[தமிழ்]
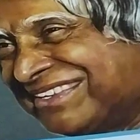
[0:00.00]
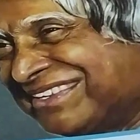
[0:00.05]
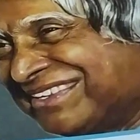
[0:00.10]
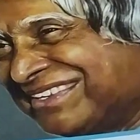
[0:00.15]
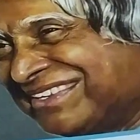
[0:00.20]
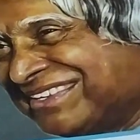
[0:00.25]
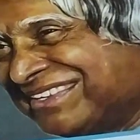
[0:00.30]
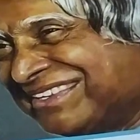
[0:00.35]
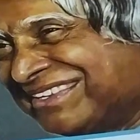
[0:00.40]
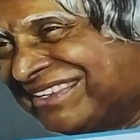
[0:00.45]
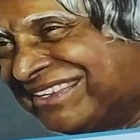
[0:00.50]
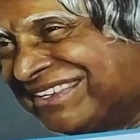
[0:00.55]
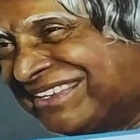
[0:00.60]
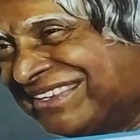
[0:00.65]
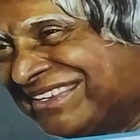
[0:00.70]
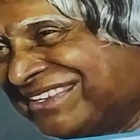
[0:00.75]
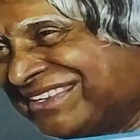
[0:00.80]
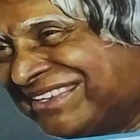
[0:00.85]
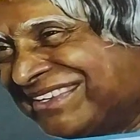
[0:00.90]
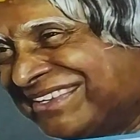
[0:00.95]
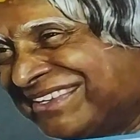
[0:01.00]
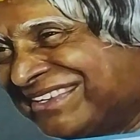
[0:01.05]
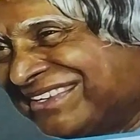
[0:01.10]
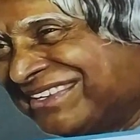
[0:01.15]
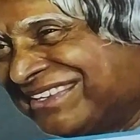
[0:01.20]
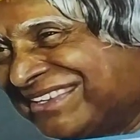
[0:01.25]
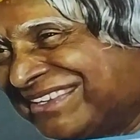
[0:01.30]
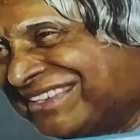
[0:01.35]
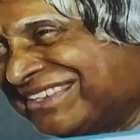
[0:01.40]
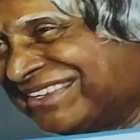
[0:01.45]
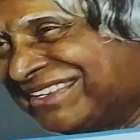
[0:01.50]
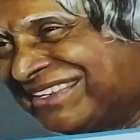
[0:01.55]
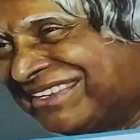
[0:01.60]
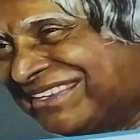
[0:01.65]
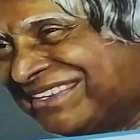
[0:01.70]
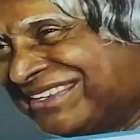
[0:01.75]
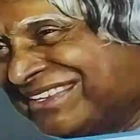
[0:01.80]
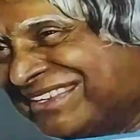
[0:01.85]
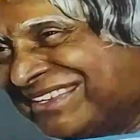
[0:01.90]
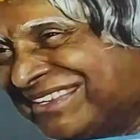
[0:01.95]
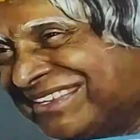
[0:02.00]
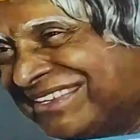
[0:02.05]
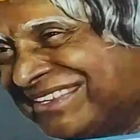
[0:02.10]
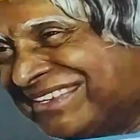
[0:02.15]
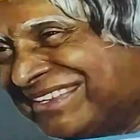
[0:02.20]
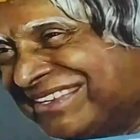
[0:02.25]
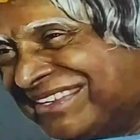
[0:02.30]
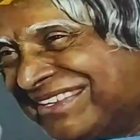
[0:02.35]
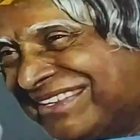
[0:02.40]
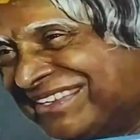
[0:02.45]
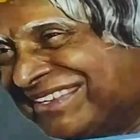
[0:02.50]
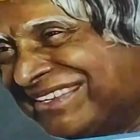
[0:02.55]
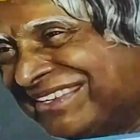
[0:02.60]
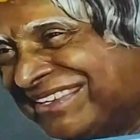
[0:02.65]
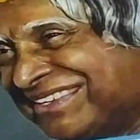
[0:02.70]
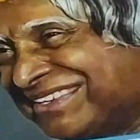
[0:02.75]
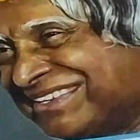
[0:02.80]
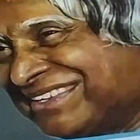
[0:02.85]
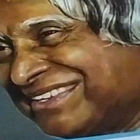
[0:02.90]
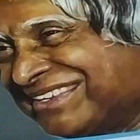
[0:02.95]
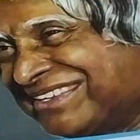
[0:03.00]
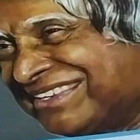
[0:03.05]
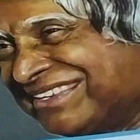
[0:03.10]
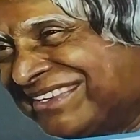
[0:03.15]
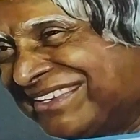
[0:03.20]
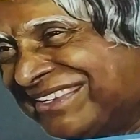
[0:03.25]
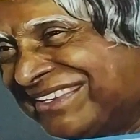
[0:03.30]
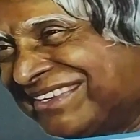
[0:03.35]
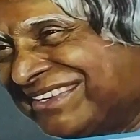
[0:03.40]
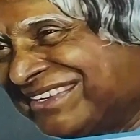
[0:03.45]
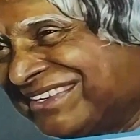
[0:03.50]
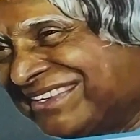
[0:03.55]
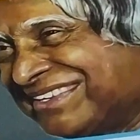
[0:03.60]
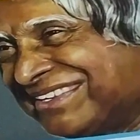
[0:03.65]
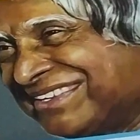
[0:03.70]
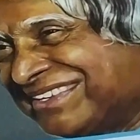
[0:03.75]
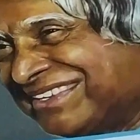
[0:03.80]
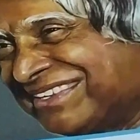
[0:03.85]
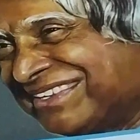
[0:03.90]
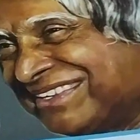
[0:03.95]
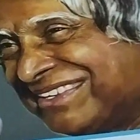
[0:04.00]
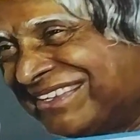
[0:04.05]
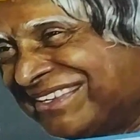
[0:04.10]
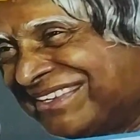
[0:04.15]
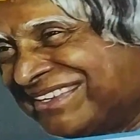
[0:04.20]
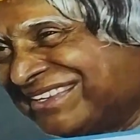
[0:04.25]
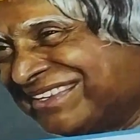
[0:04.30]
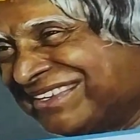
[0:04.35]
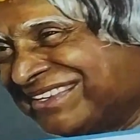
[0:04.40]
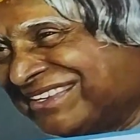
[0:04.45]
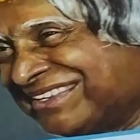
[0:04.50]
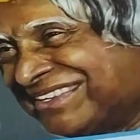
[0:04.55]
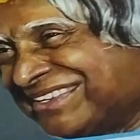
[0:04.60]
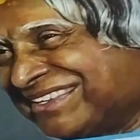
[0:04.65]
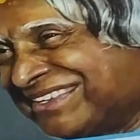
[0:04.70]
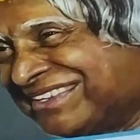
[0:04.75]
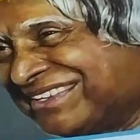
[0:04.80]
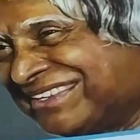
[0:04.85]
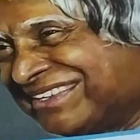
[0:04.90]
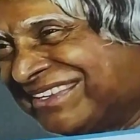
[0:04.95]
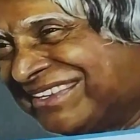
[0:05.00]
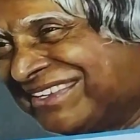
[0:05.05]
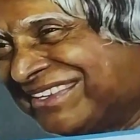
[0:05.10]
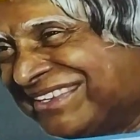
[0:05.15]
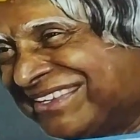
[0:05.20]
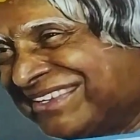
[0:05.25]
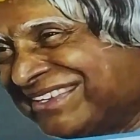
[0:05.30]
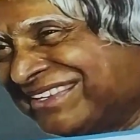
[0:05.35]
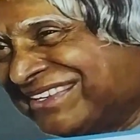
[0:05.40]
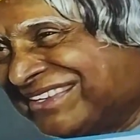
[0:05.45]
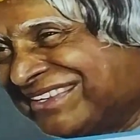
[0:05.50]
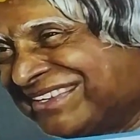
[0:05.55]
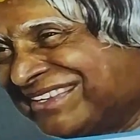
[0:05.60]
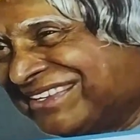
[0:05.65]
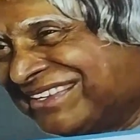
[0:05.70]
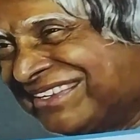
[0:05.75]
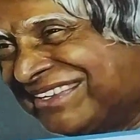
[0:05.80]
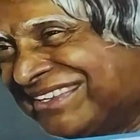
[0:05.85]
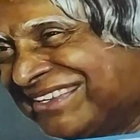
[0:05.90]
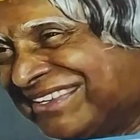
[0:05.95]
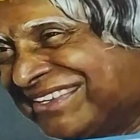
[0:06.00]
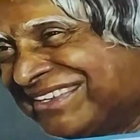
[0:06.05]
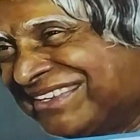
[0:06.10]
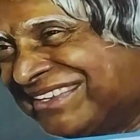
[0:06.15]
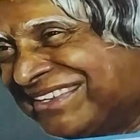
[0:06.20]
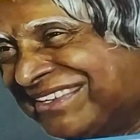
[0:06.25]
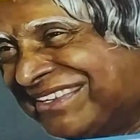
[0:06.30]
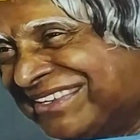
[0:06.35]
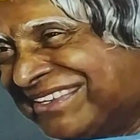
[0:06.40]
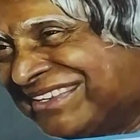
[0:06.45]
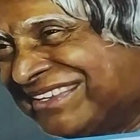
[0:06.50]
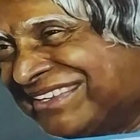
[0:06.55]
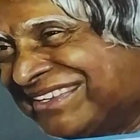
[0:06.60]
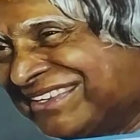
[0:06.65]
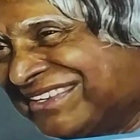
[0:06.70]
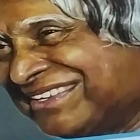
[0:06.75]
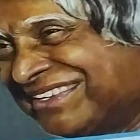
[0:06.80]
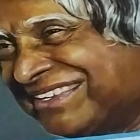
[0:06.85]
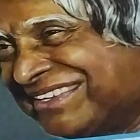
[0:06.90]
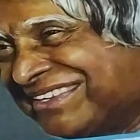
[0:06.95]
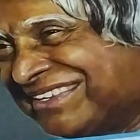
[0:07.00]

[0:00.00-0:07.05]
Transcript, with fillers: என்ற தன்னம்பிக்கையோடு நாம் செய்தோமானால் அதில் நம்மால் நிச்சயம் வெற்றி பெற முடியும் நன்றி குழந்தைகளே